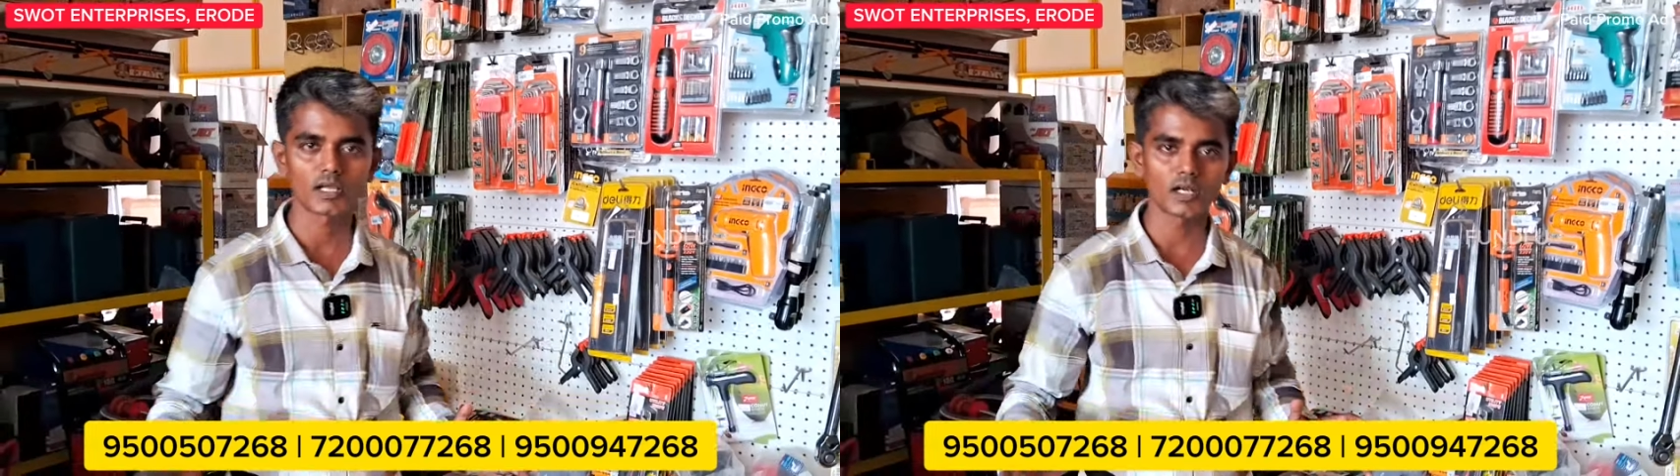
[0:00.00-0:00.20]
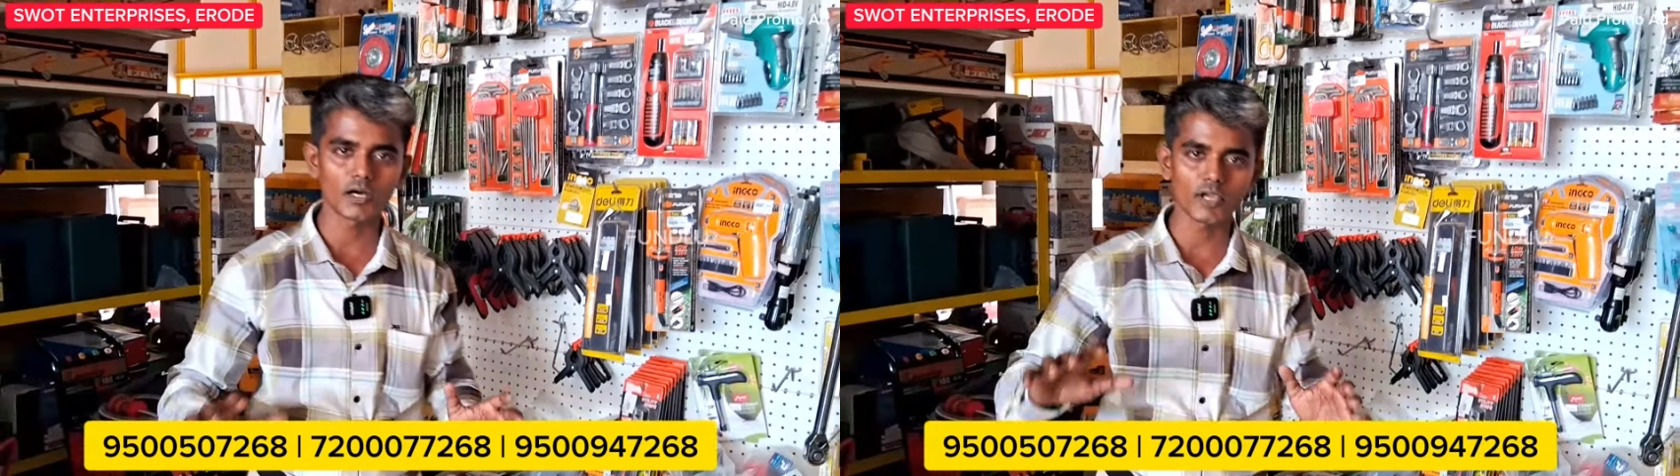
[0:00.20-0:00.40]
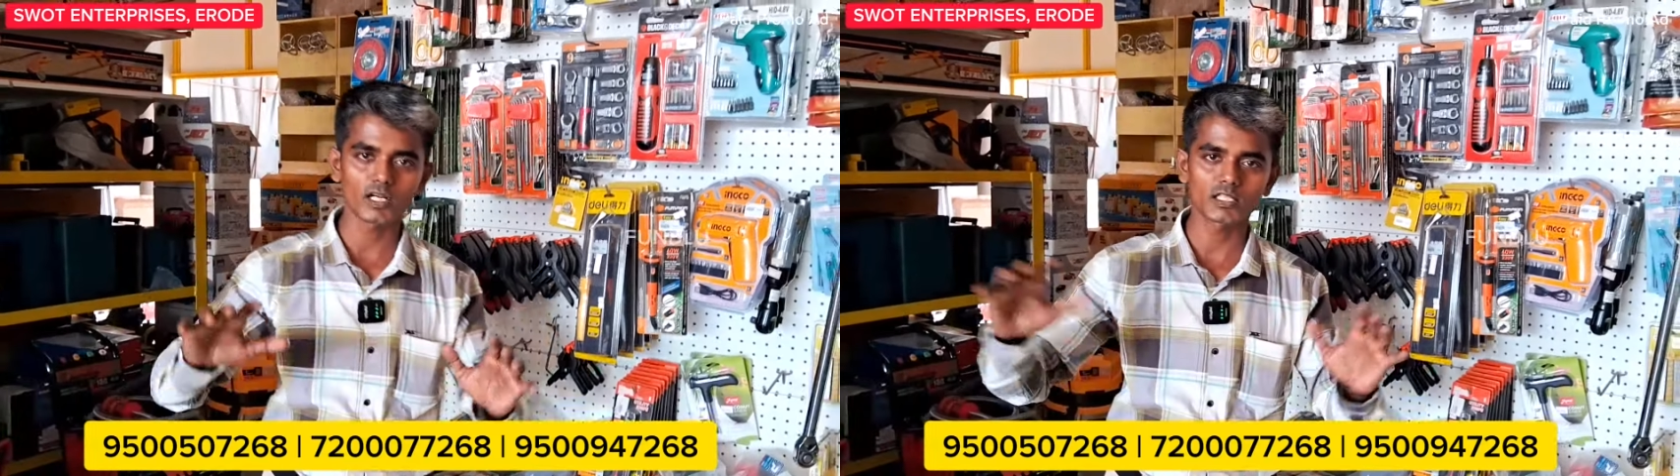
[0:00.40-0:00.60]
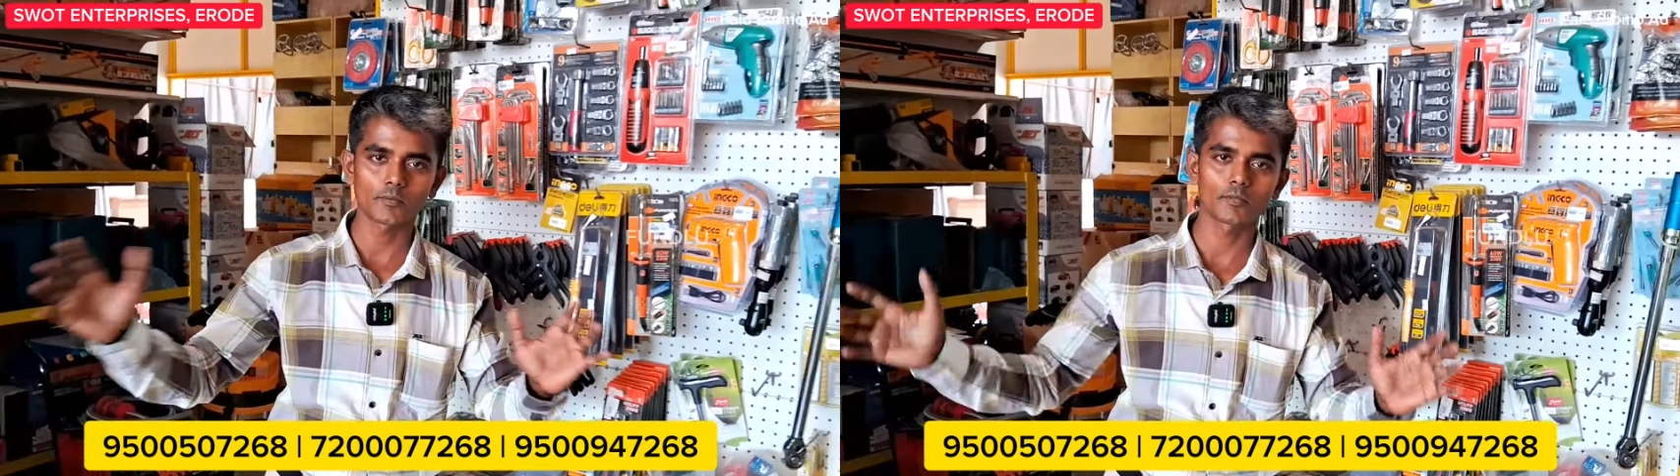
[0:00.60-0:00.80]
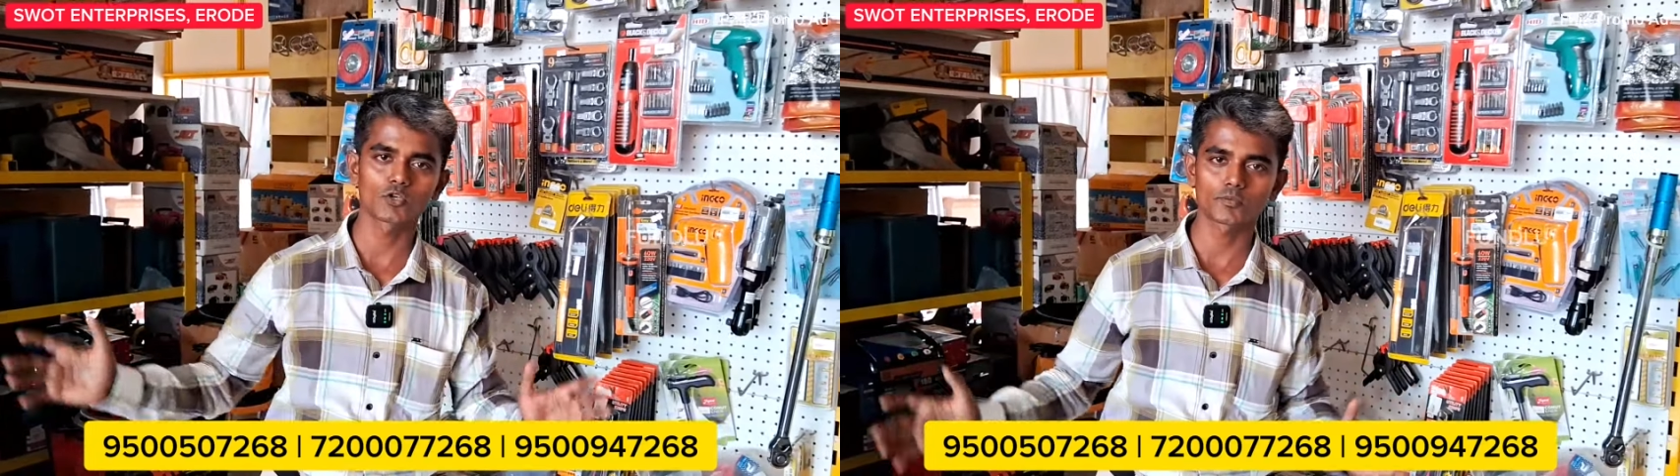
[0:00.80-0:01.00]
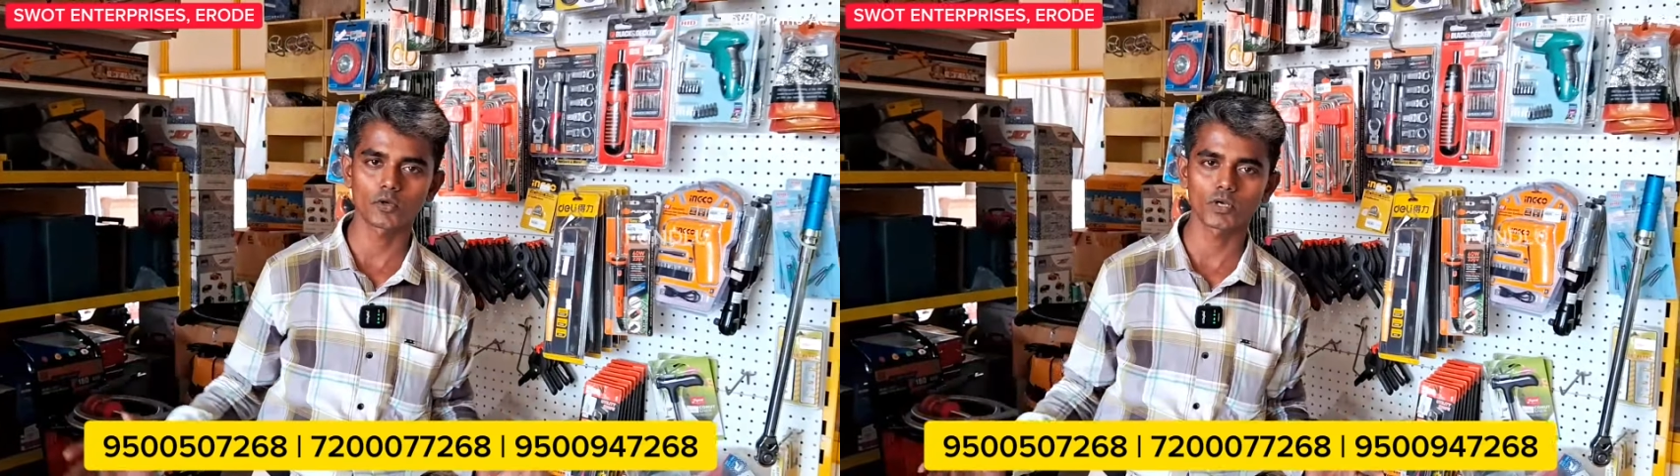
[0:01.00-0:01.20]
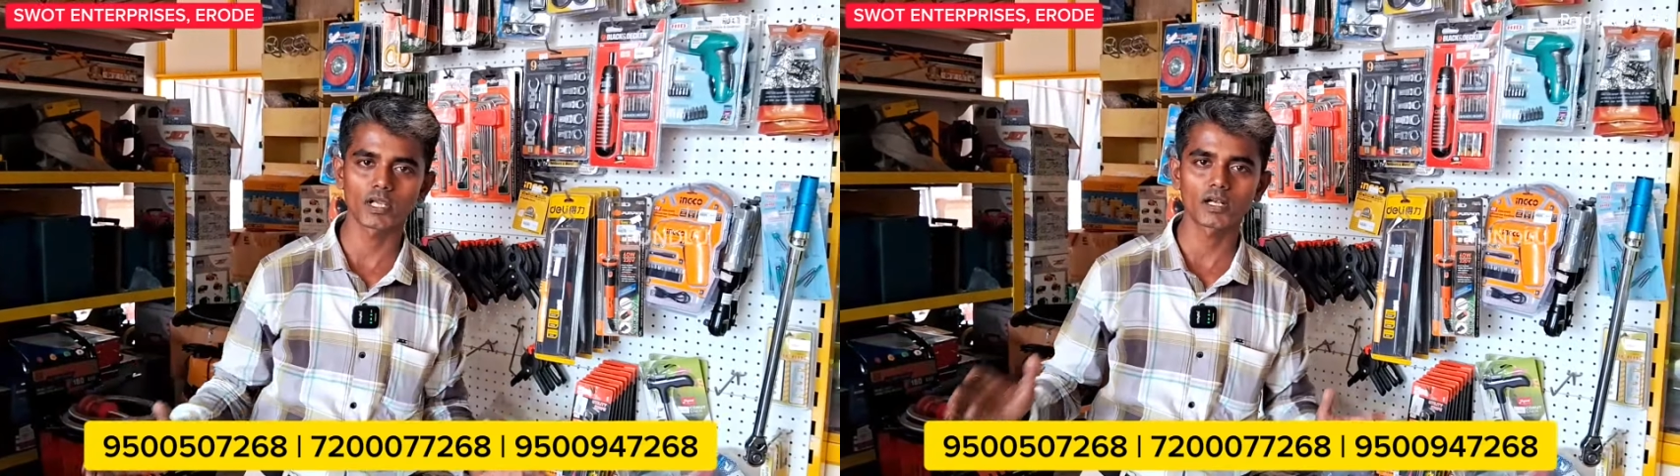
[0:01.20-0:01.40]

எல்லா வகையான ஷாப்புமே யூஸ் பண்ணக்கூடிய